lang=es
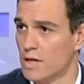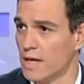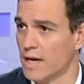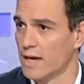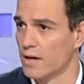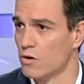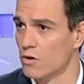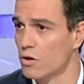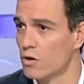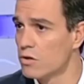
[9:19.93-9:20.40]
le
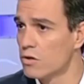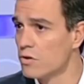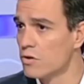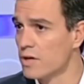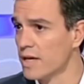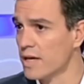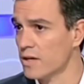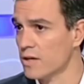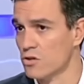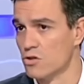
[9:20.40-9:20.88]
reconozco
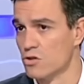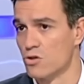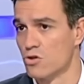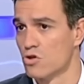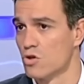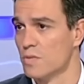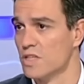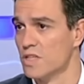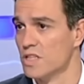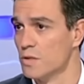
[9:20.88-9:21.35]
que
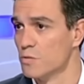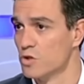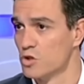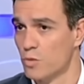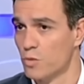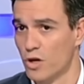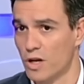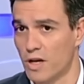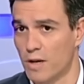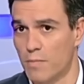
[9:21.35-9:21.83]
nosotros cometimos,
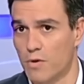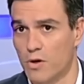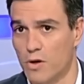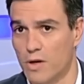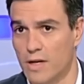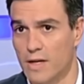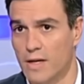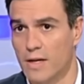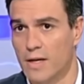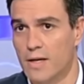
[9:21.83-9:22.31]
por ejemplo,
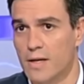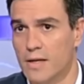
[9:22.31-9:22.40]
en,